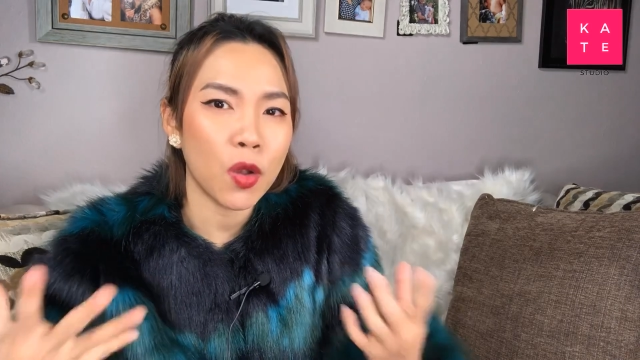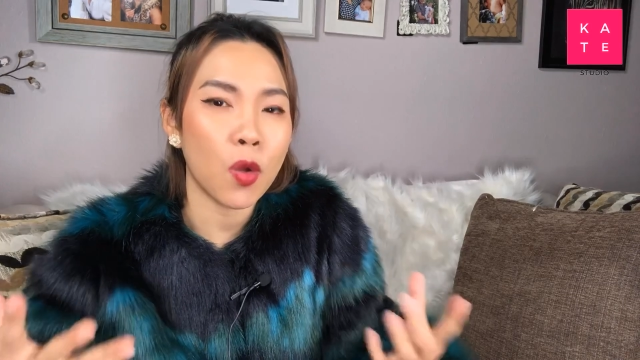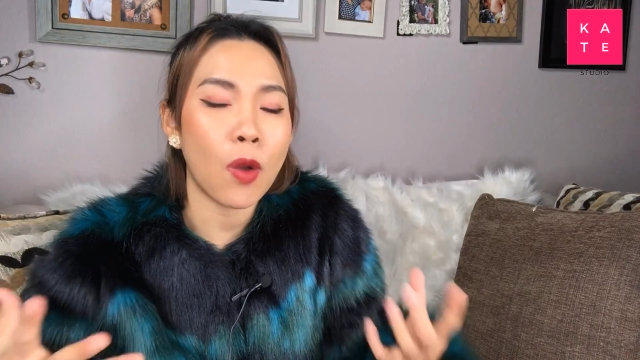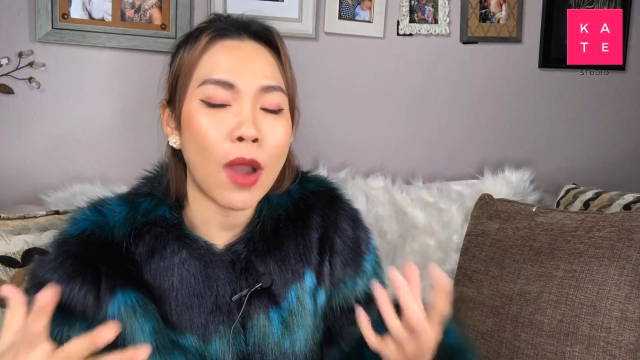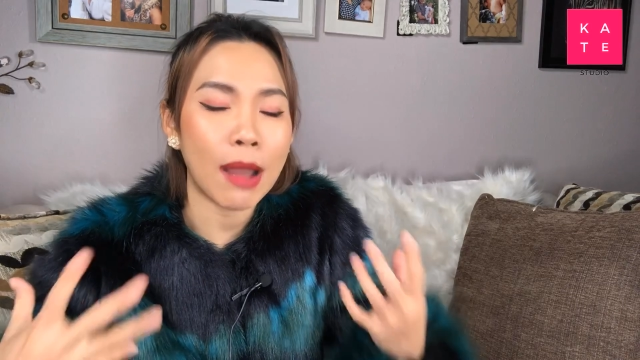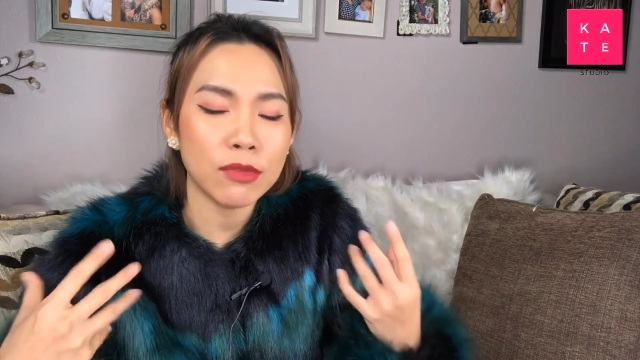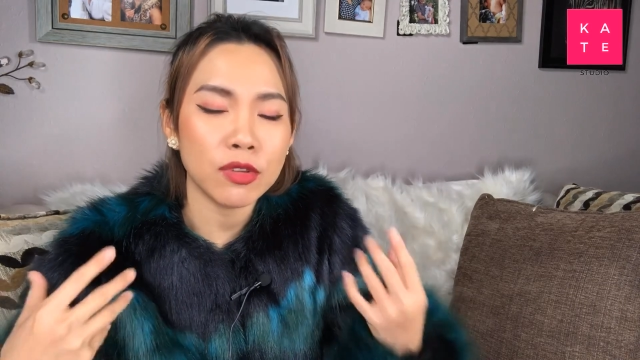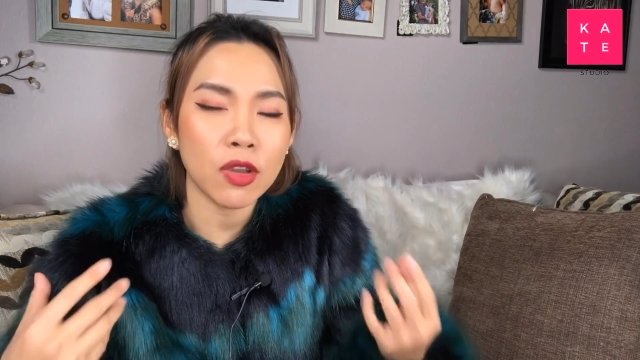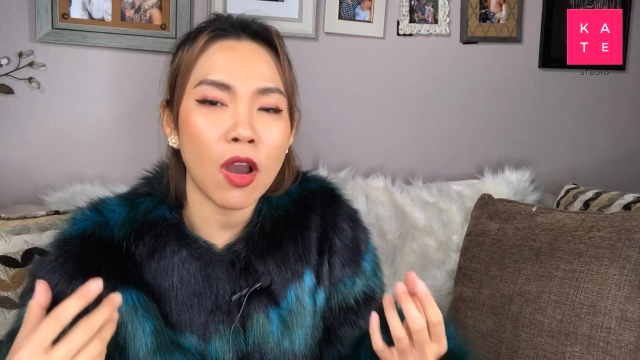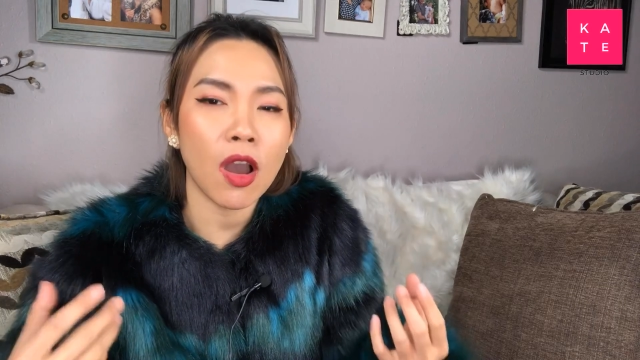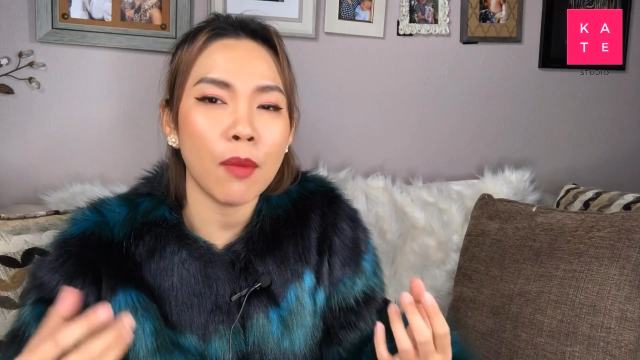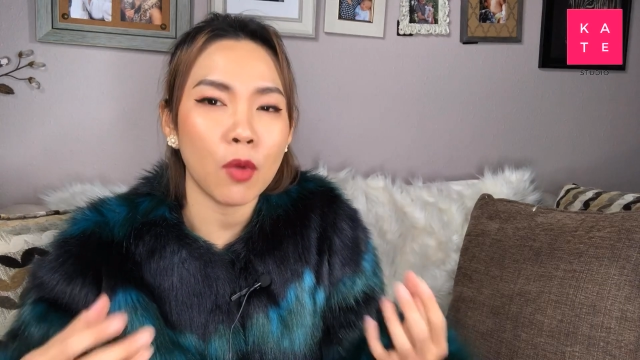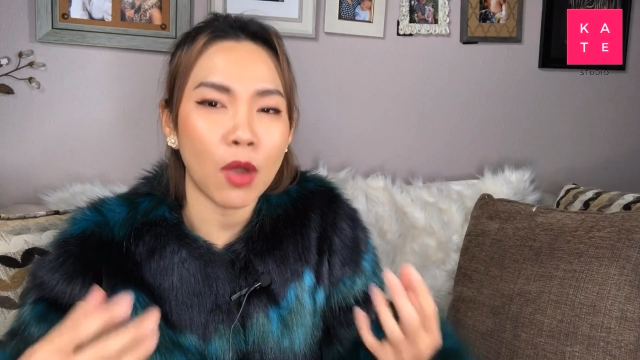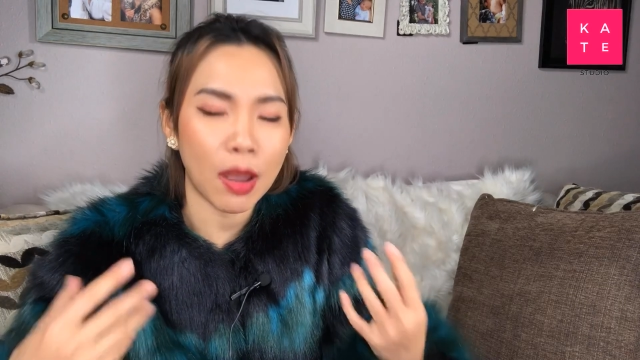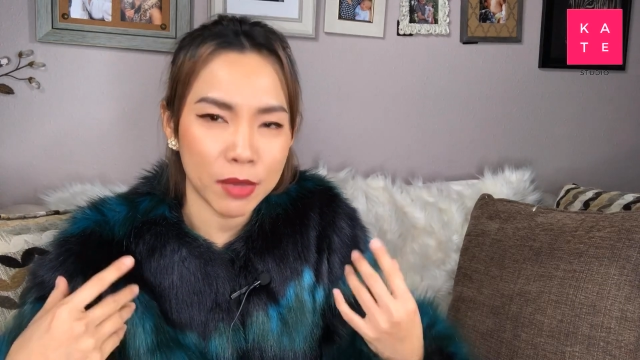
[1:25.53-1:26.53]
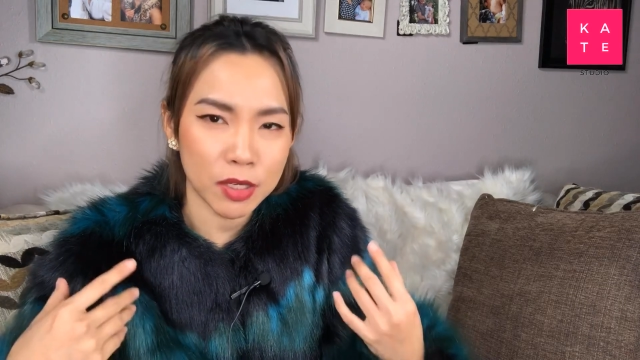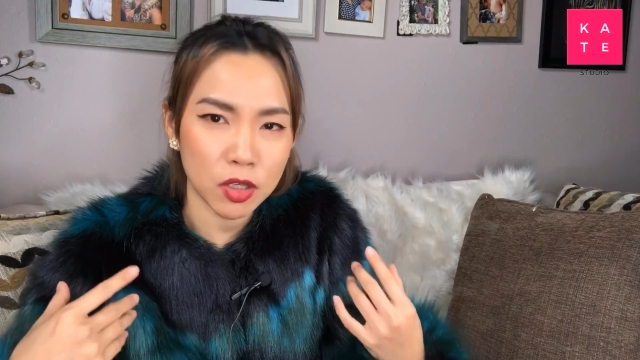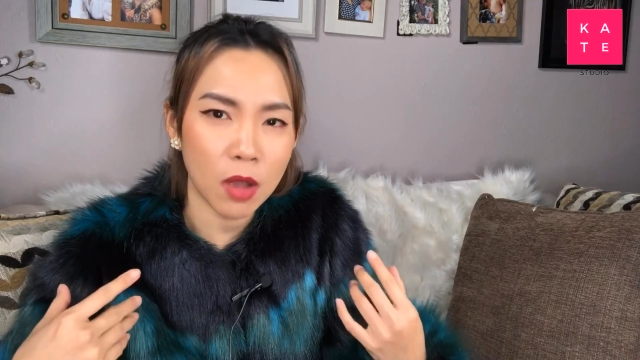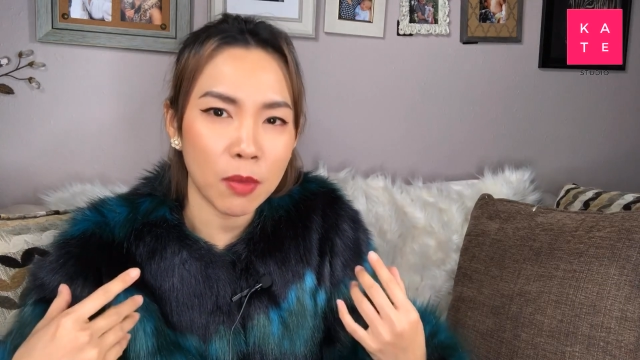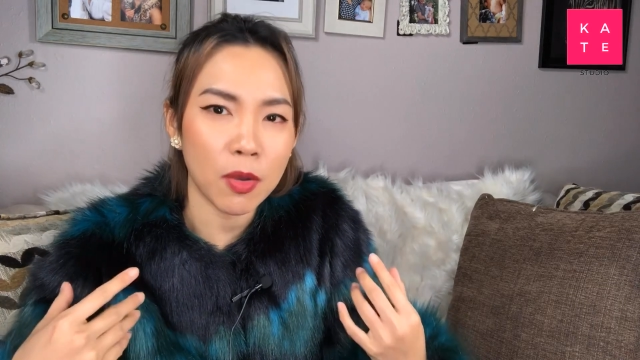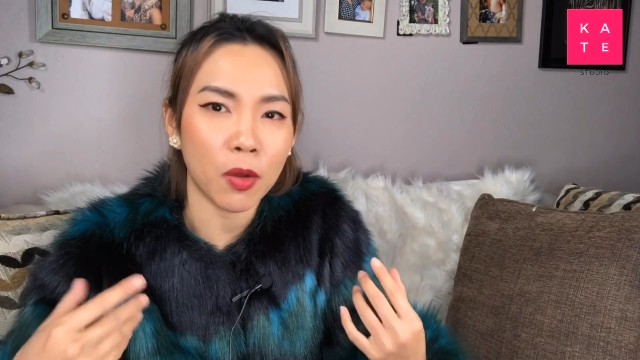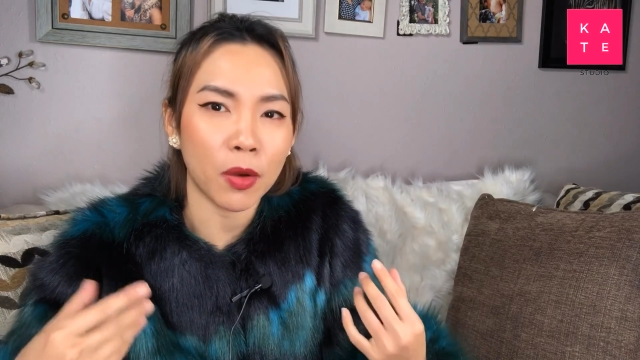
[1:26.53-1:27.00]
ความชอบความไม่ช
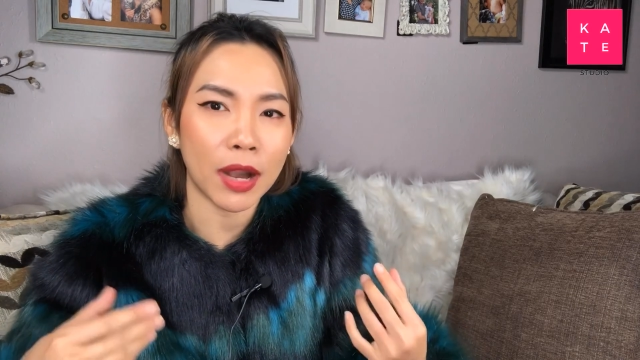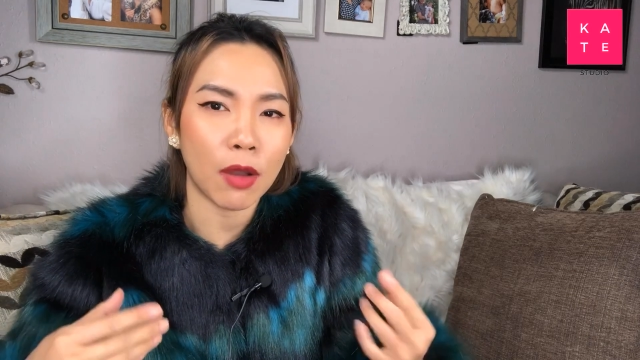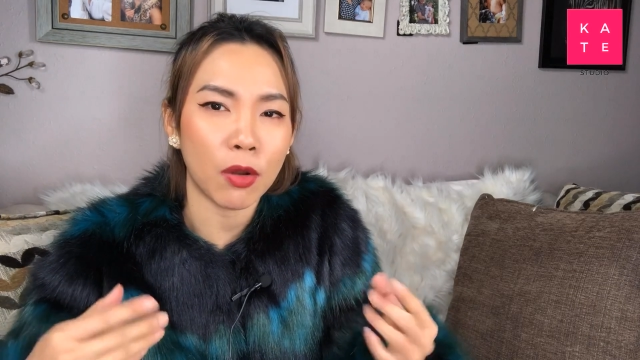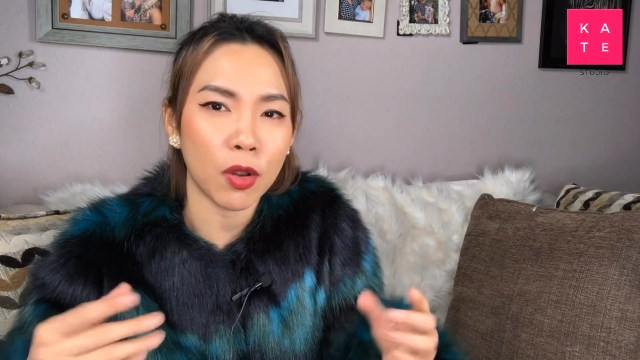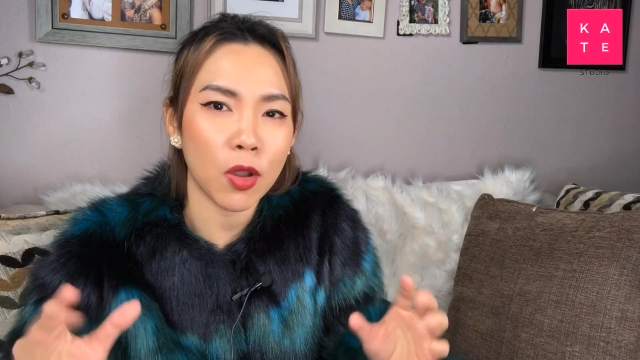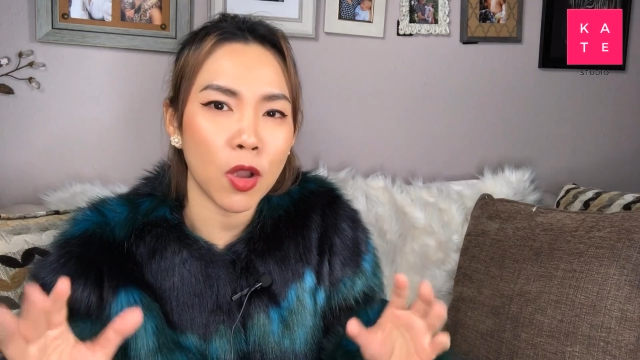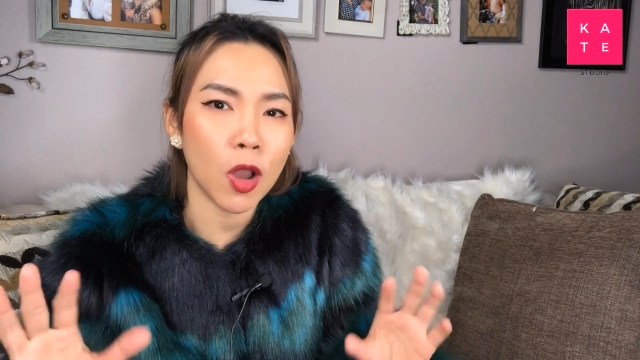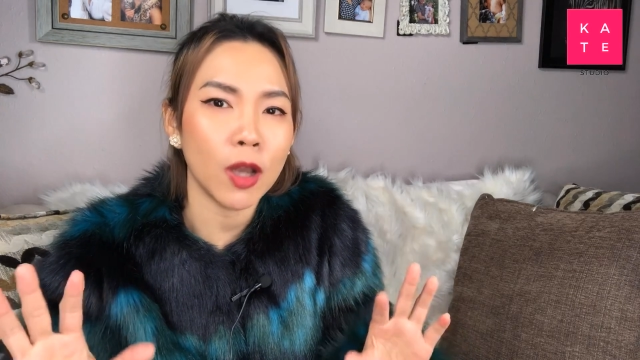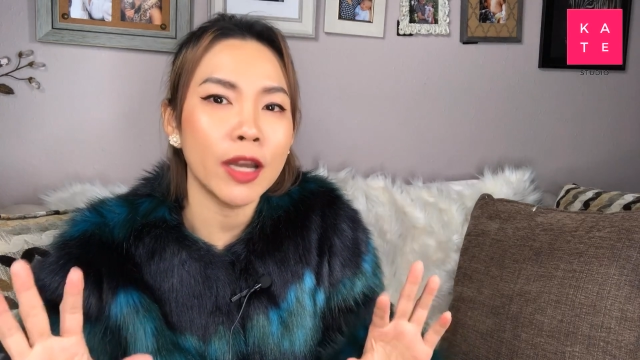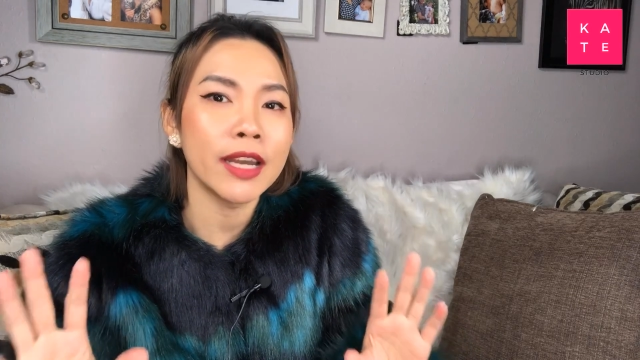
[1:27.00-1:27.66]
อบของเราแล้วก็